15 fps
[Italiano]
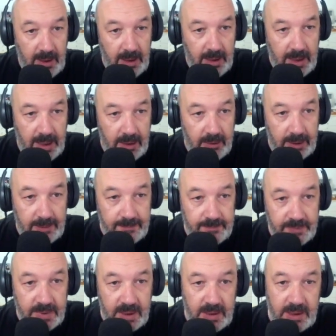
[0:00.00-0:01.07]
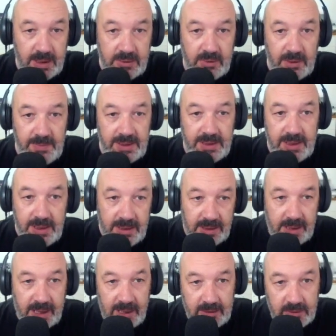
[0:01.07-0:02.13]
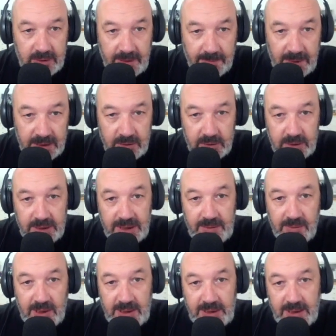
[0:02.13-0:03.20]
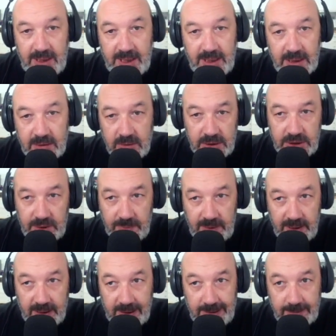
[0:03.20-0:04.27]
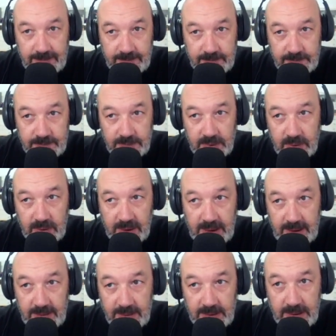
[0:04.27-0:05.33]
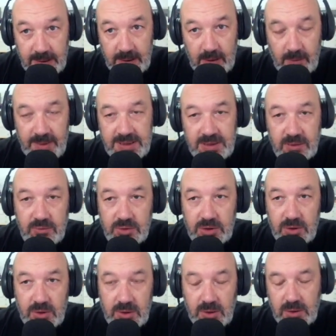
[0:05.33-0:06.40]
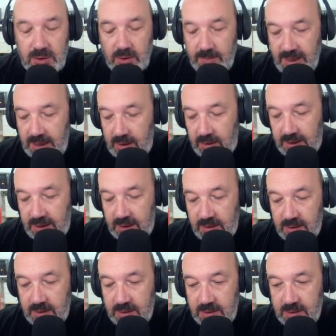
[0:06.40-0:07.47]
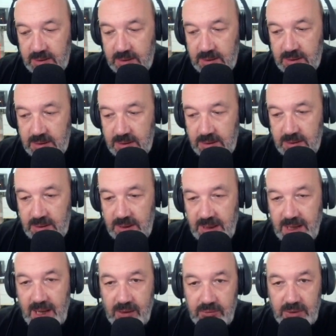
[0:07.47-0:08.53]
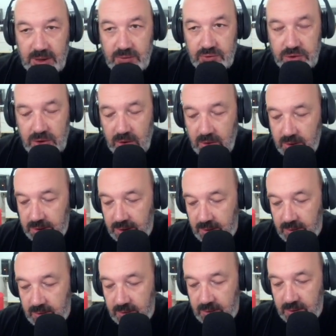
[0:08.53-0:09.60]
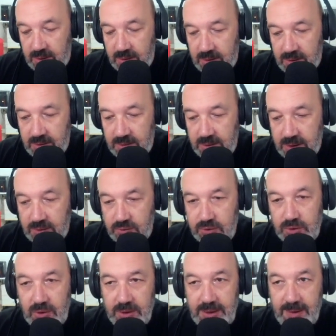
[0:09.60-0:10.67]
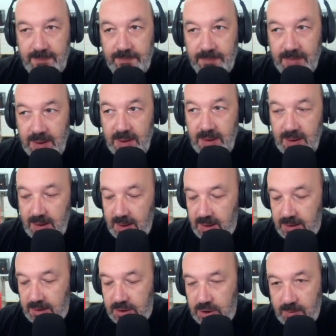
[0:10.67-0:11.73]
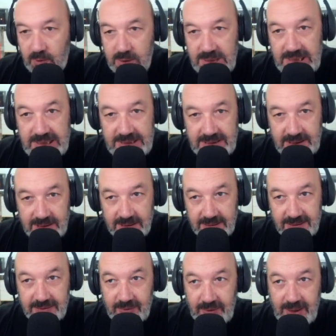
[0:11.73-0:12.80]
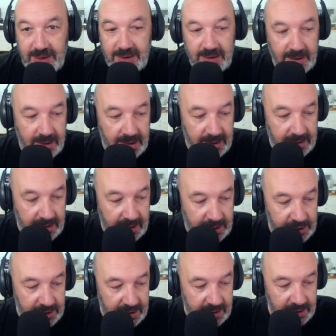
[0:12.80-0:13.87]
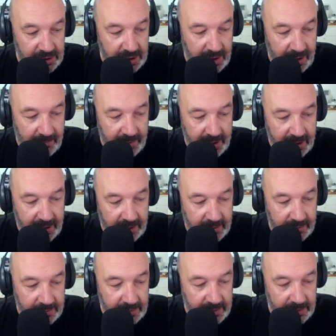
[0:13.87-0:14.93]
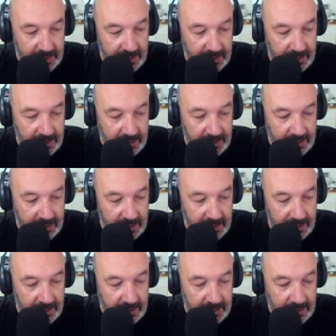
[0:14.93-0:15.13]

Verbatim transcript: Allora, e naturalmente il reato di abbandono di animali è nel codice penale ok? L'ho messa a custodia, o meglio, l'incauta a custodia o la, custodia, diciamo, easy, quindi lascio il cancello aperto.